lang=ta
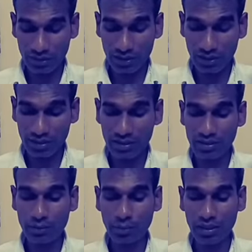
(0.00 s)
இந்த
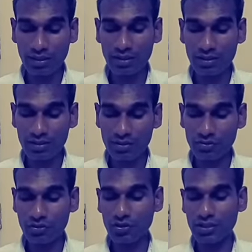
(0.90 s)
யஜ்யத்தை பாதுகாக்கிறது
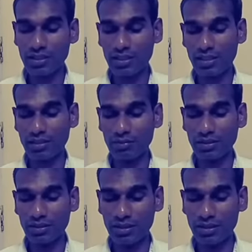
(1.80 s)
உங்களுடைய கடமை